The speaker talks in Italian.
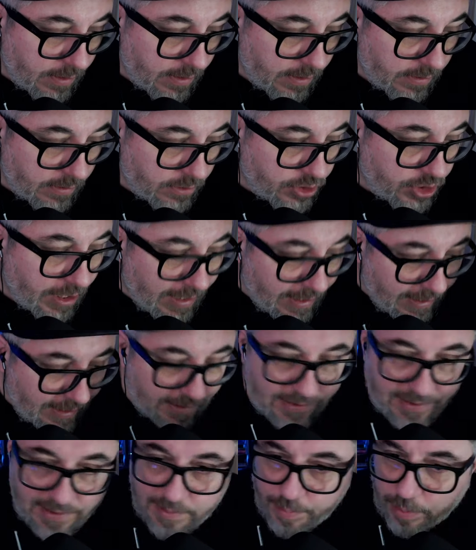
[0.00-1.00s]
eh, cerca
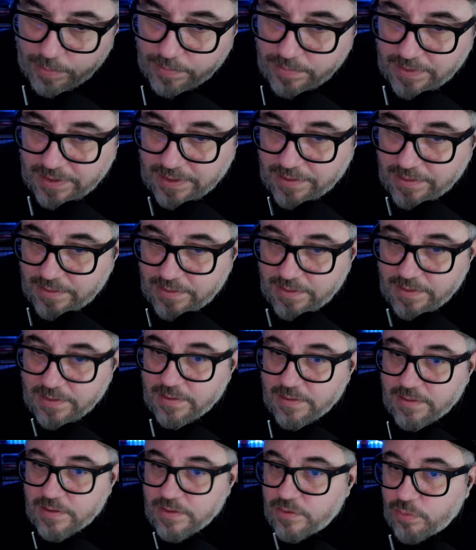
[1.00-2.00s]
di,
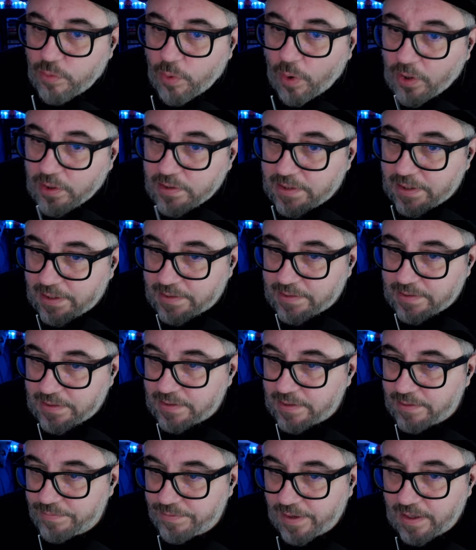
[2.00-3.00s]
di, di scuoterla,
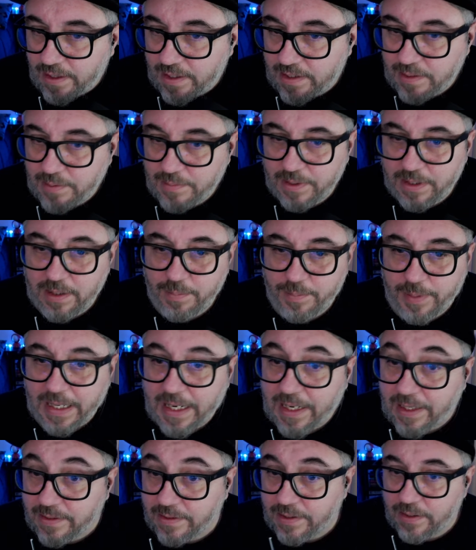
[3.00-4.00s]
di, farla
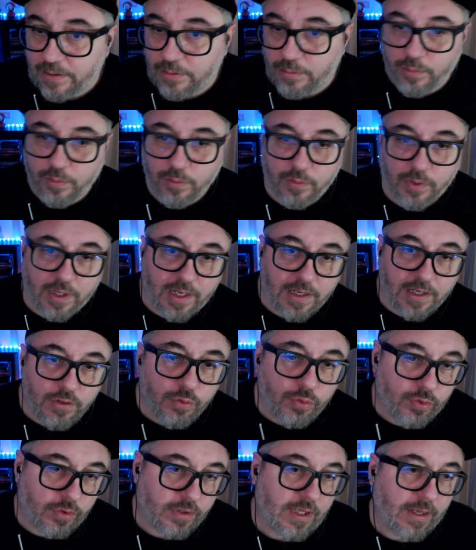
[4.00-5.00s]
riprendere, comunque
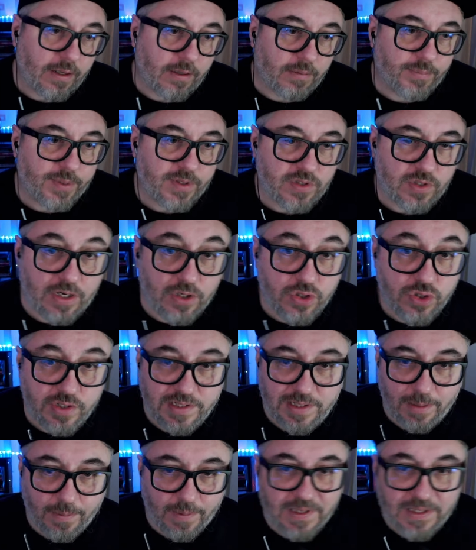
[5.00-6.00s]
l'aiuta, è un personaggio
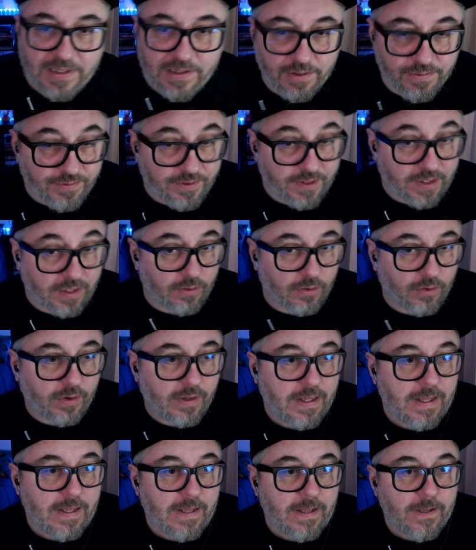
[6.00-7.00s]
estremamente figo
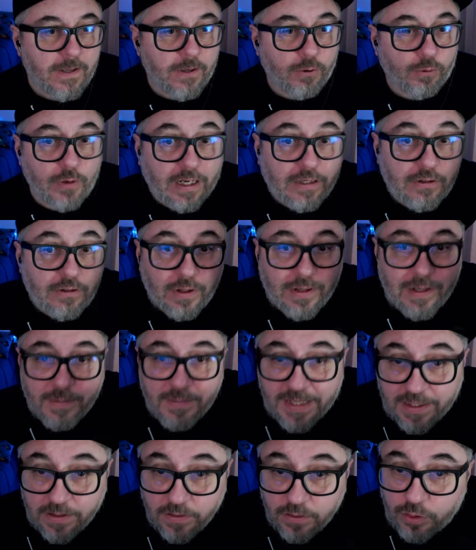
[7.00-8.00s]
un altro
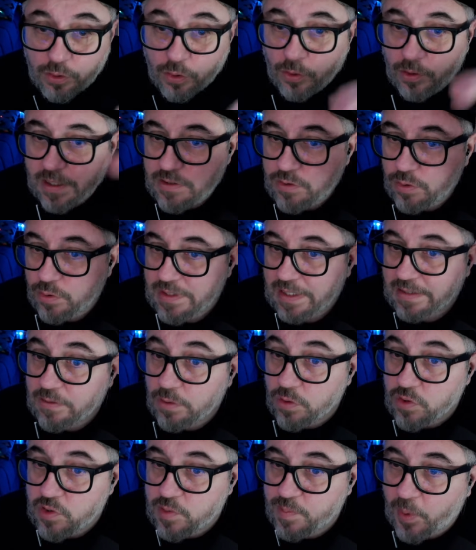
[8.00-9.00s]
elemento, e scusate
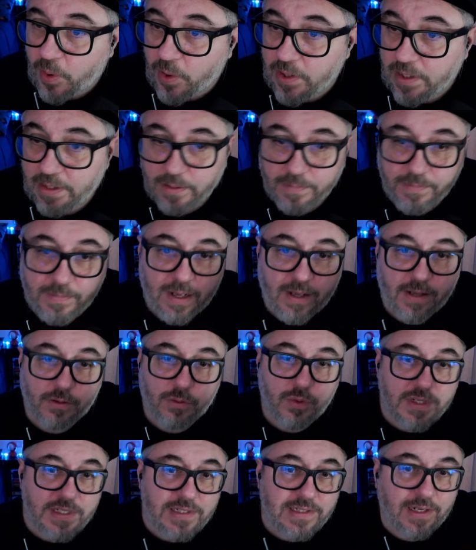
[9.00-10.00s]
lo spoiler, ma
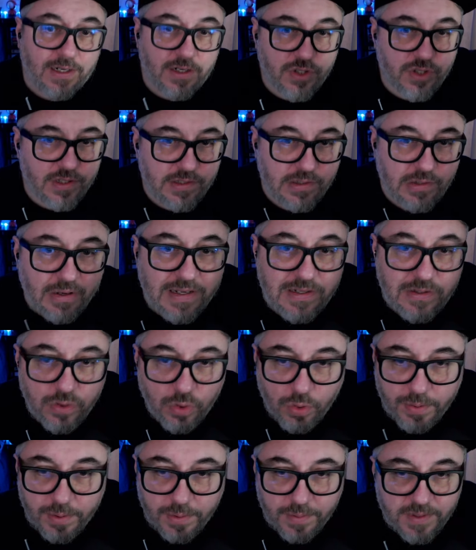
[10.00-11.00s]
questa recensione è
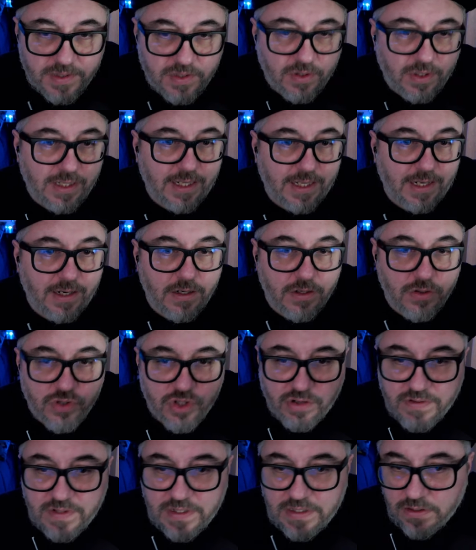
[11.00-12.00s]
solo per persone che non l'hanno già
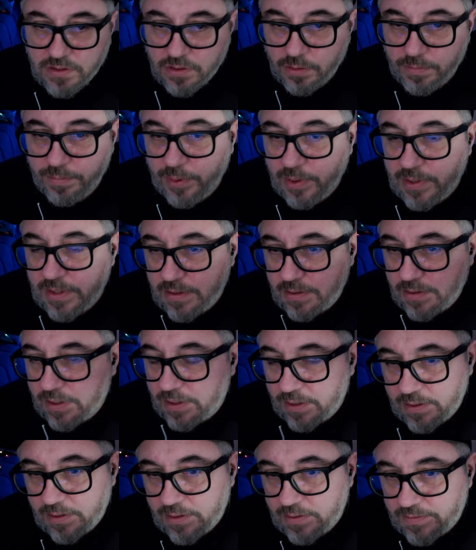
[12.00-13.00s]
visto, poi
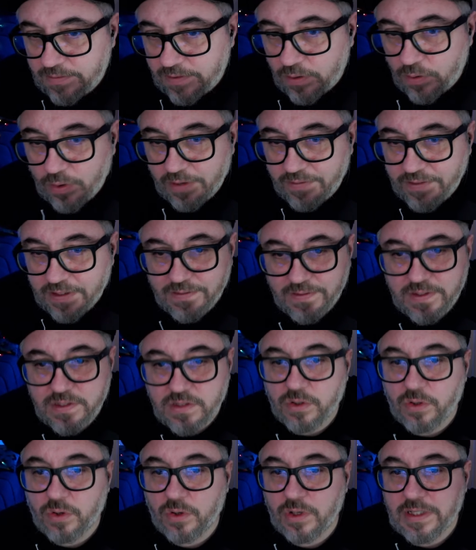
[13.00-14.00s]
eh, se non l'avete
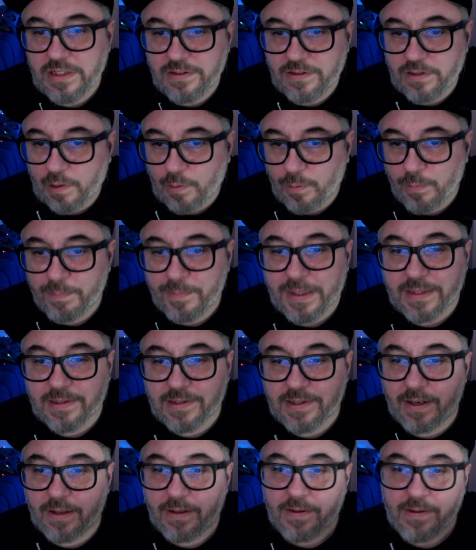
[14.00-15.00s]
visto
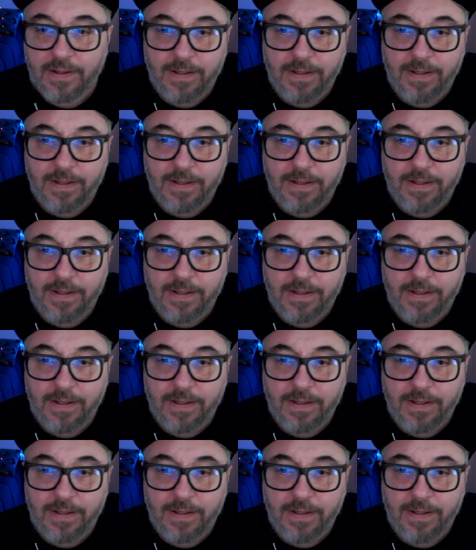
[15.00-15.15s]
interrompetela.